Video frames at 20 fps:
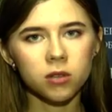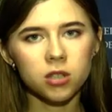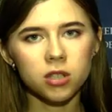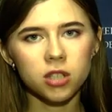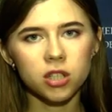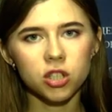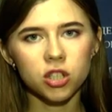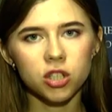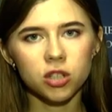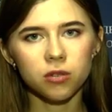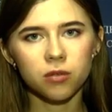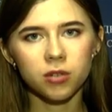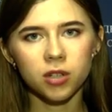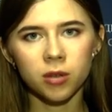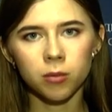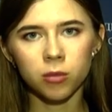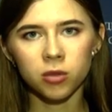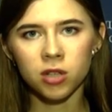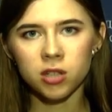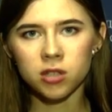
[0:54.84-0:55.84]
настоящее
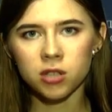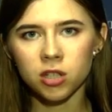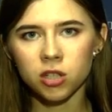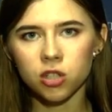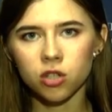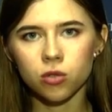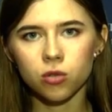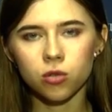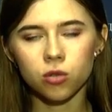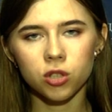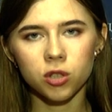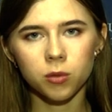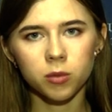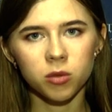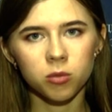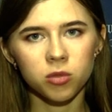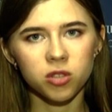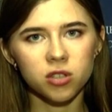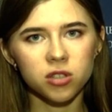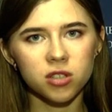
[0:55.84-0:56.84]
время назначена
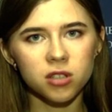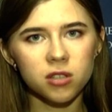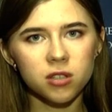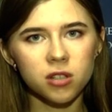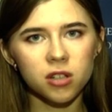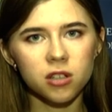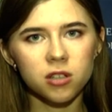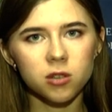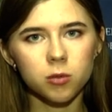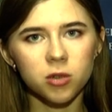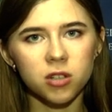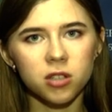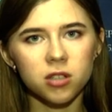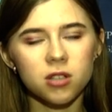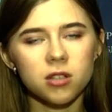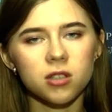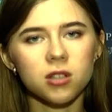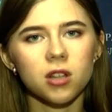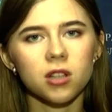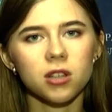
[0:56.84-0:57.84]
судебно-медицинская
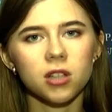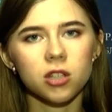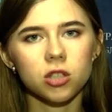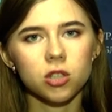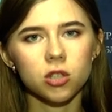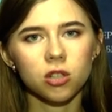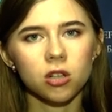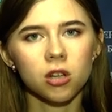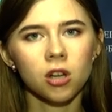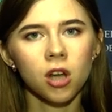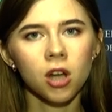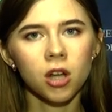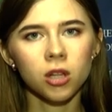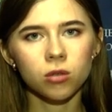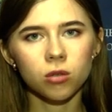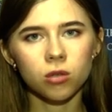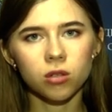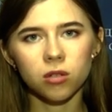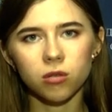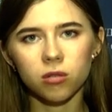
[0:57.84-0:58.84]
экспертиза, а также
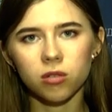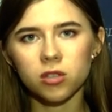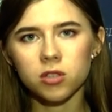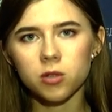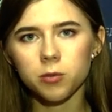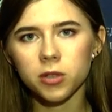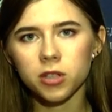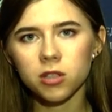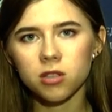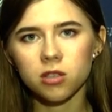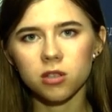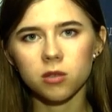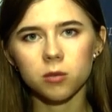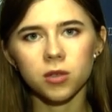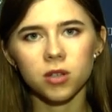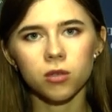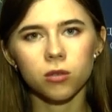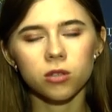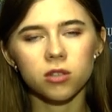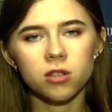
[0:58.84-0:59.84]
трудовой инспекции
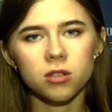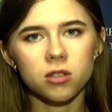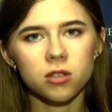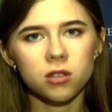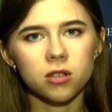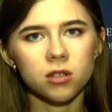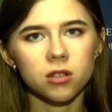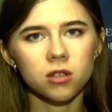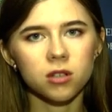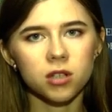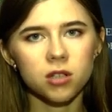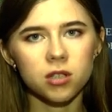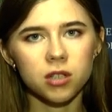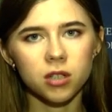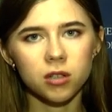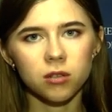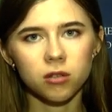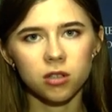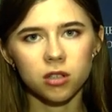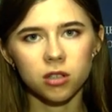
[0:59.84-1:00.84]
проводится
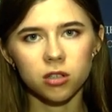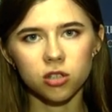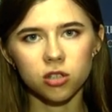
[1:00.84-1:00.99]
расследование